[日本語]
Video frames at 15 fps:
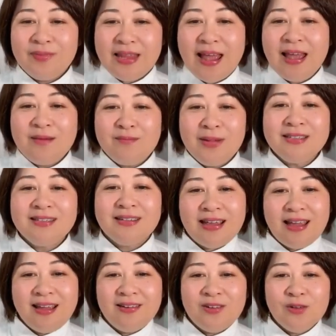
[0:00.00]
で、まず
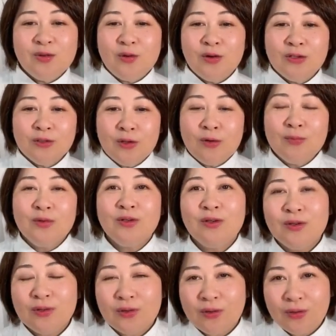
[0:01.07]
ね、
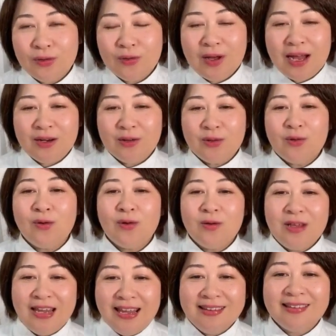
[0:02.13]
ル・コルドン・ブルーというあのとこ
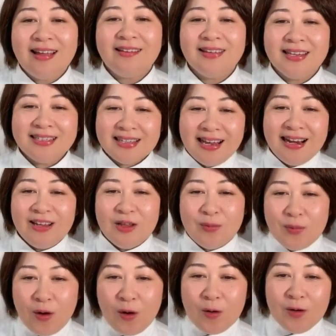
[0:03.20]
ろに行ったんですけれど
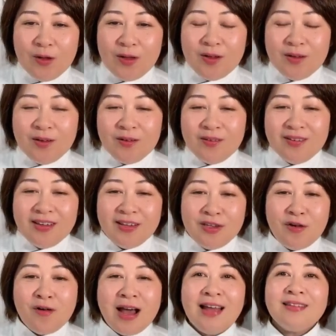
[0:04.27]
も、
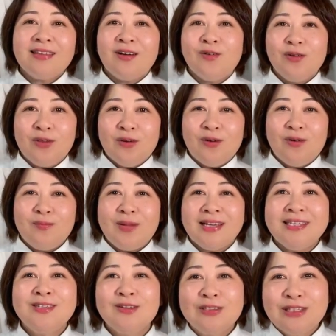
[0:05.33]
良かったこと、まあ、
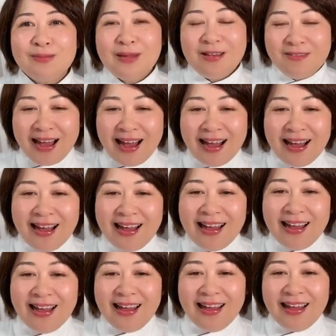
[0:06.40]
ひとつめは
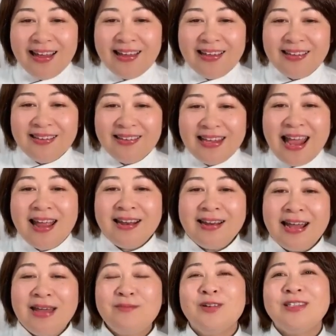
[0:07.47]
年
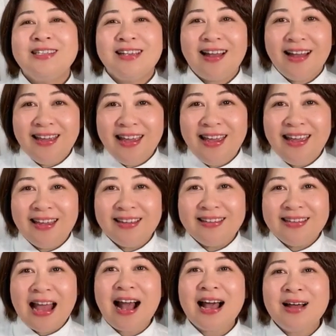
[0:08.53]
齢も近い
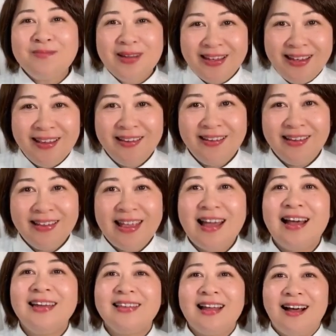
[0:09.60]
仲間に出
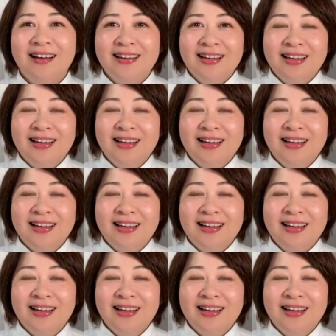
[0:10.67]
会えた。